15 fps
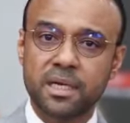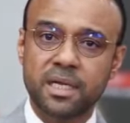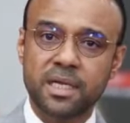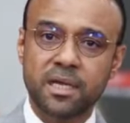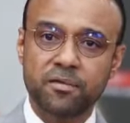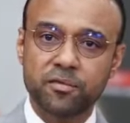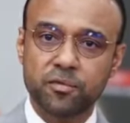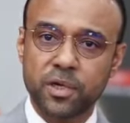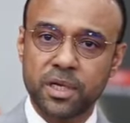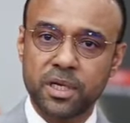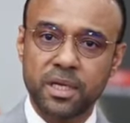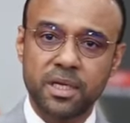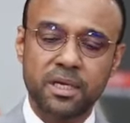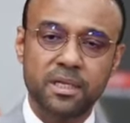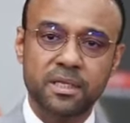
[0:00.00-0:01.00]
النفط
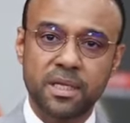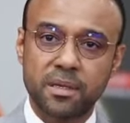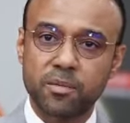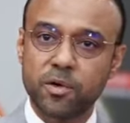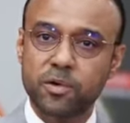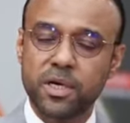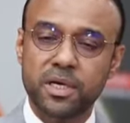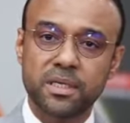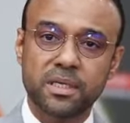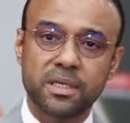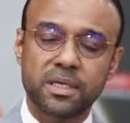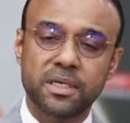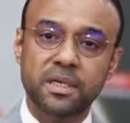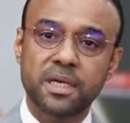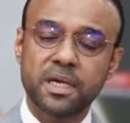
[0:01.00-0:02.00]
والغاز الموانئ